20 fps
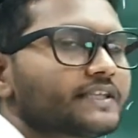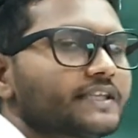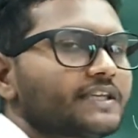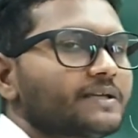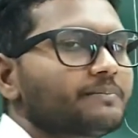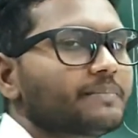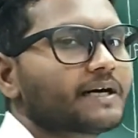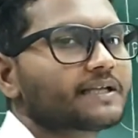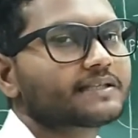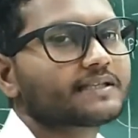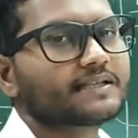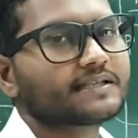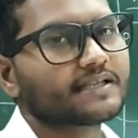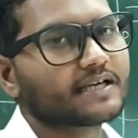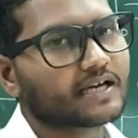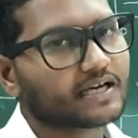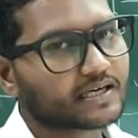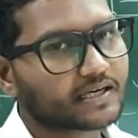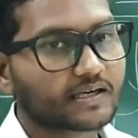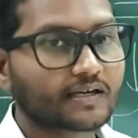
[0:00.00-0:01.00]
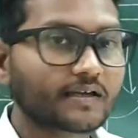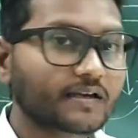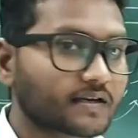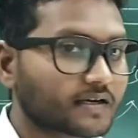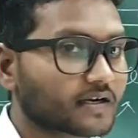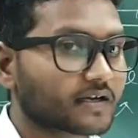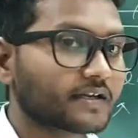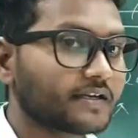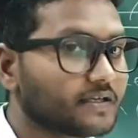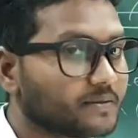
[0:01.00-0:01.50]
इतनी बातें ध्यान
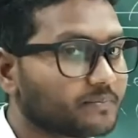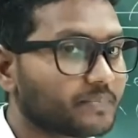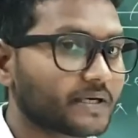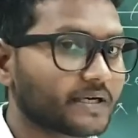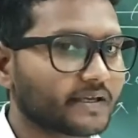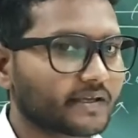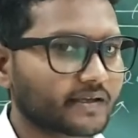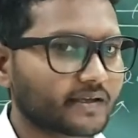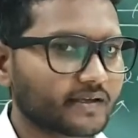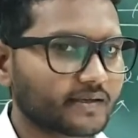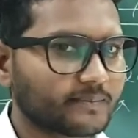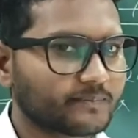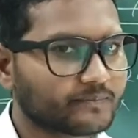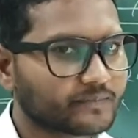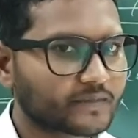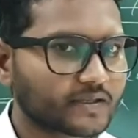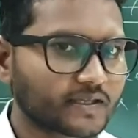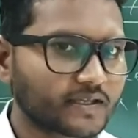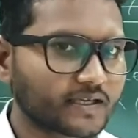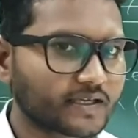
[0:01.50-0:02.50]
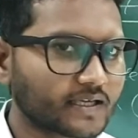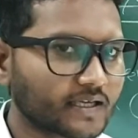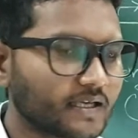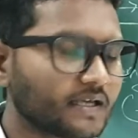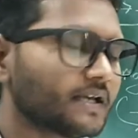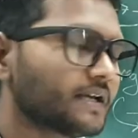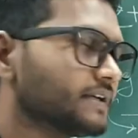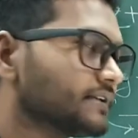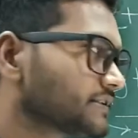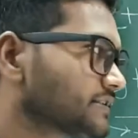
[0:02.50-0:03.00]
रखनी पड़ेंगी ठीक है
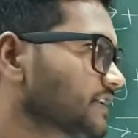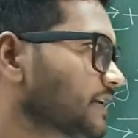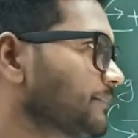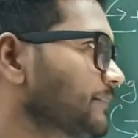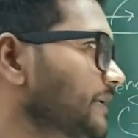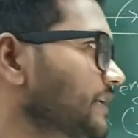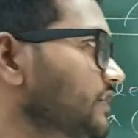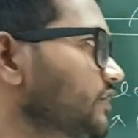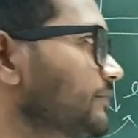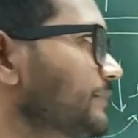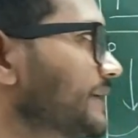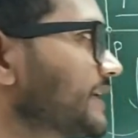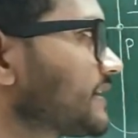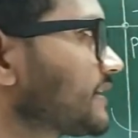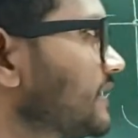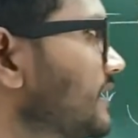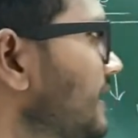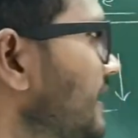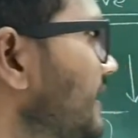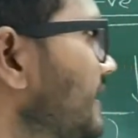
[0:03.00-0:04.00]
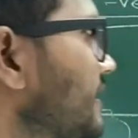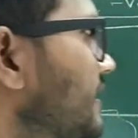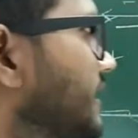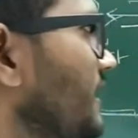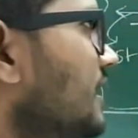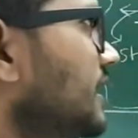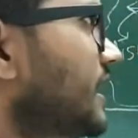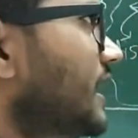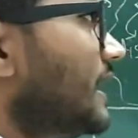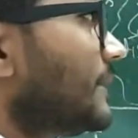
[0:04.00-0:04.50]
जब भी न्यूमेरिकल आएगा
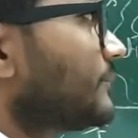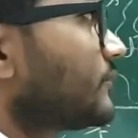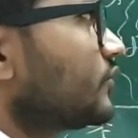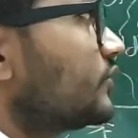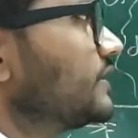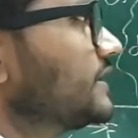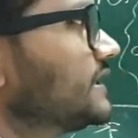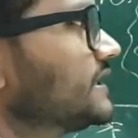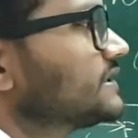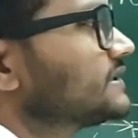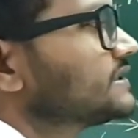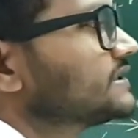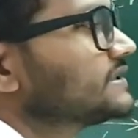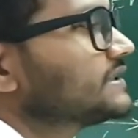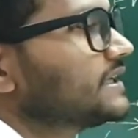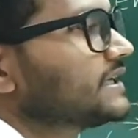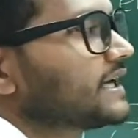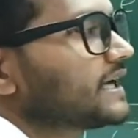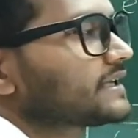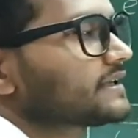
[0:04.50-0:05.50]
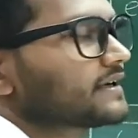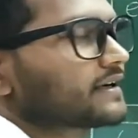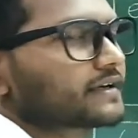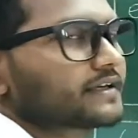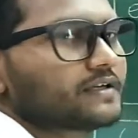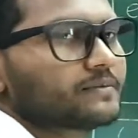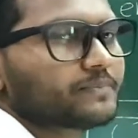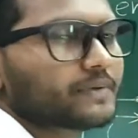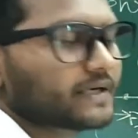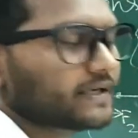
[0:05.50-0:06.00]
आपको ये चीज़ें याद
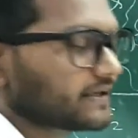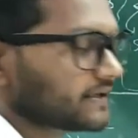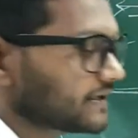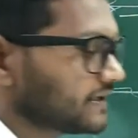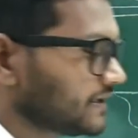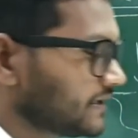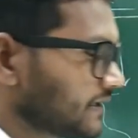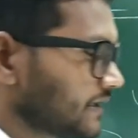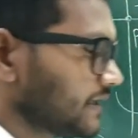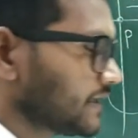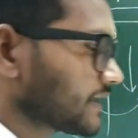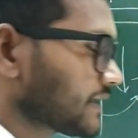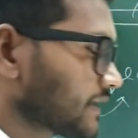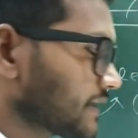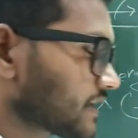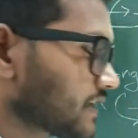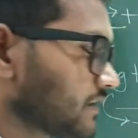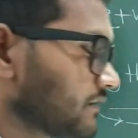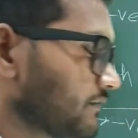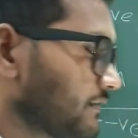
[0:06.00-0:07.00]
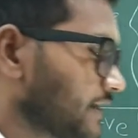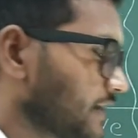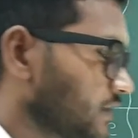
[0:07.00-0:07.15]
रखनी पड़ेंगी कि कब